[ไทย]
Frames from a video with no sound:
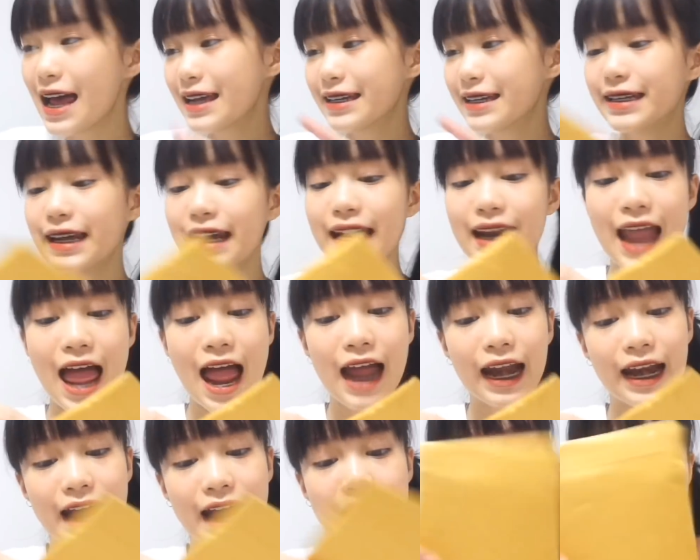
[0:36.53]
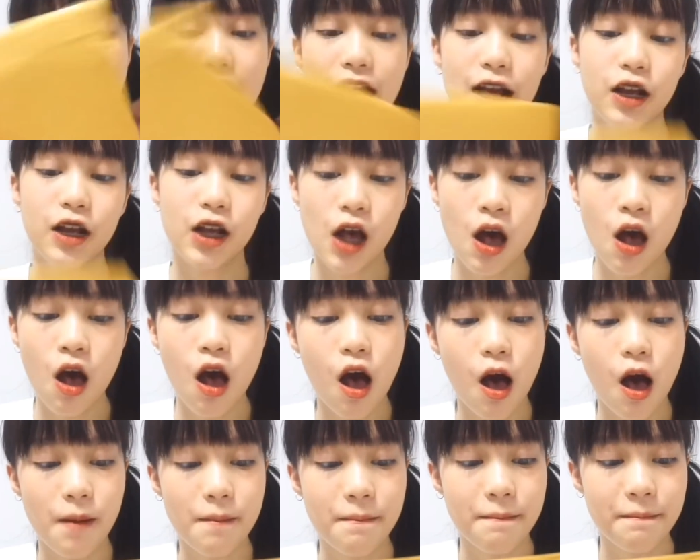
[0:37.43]
ชิ้นแรกนะคะก็
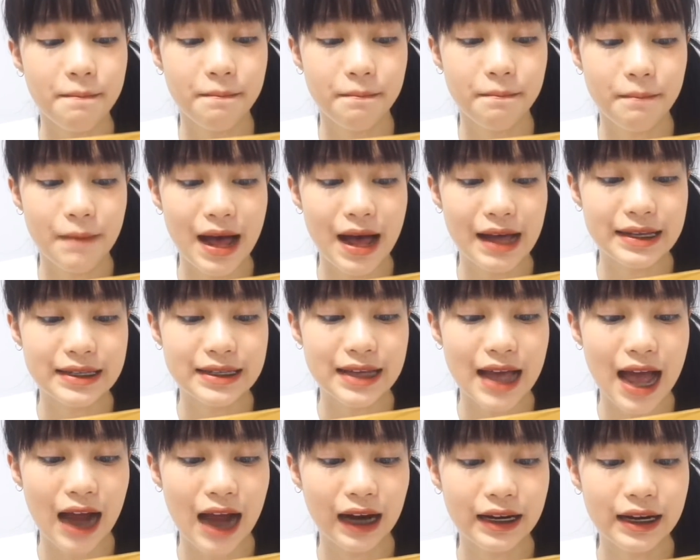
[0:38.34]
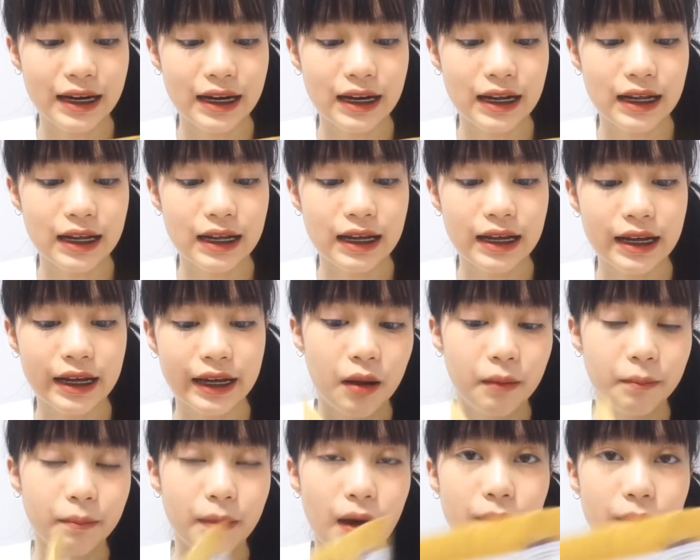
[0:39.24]
มาจากนี่เลย
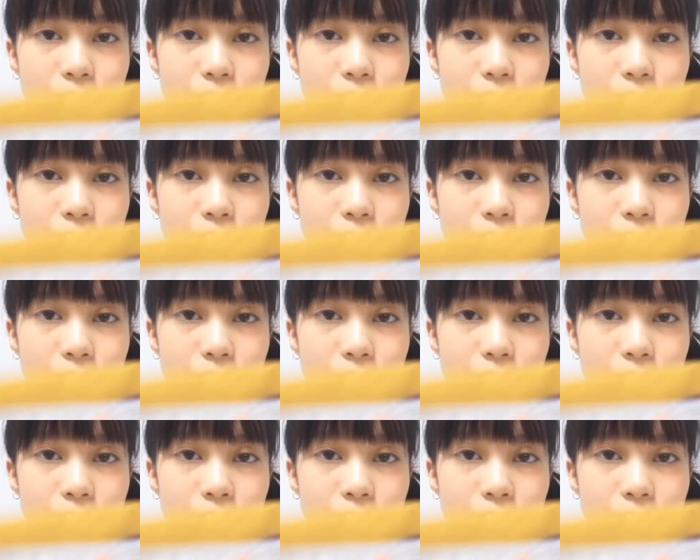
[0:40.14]
ป๊อ